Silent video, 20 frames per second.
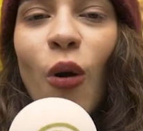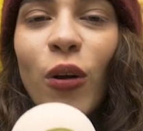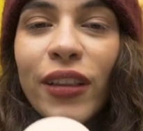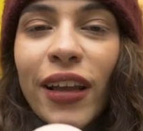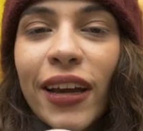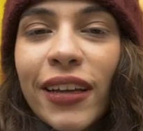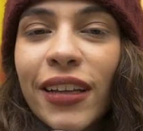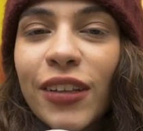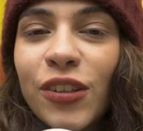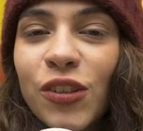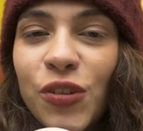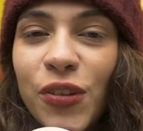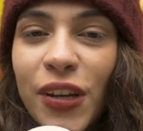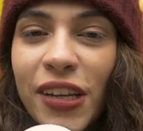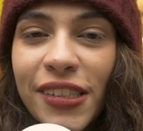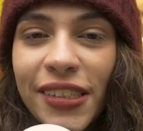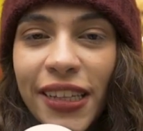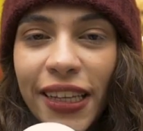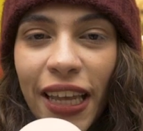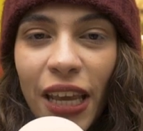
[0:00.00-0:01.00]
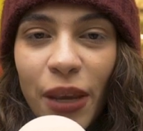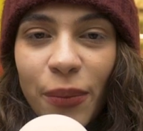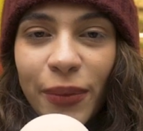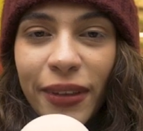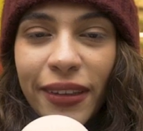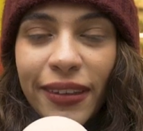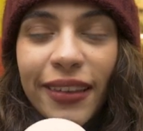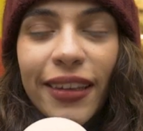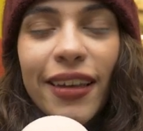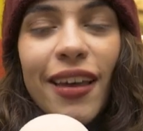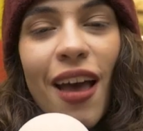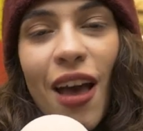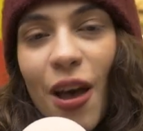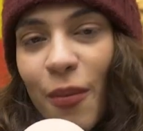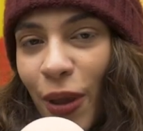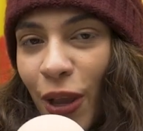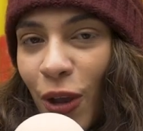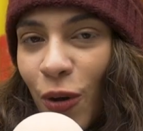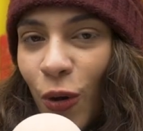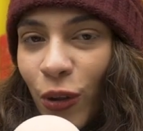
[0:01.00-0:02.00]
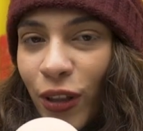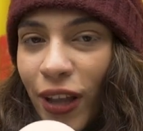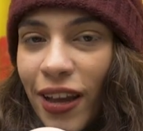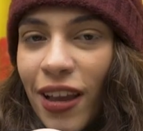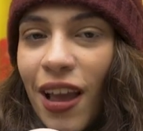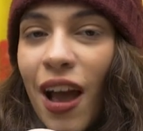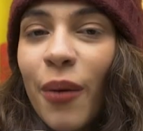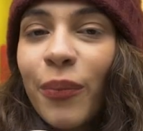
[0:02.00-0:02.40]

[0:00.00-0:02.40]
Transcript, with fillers: Online alışveriş deneyiminizi hem en kolay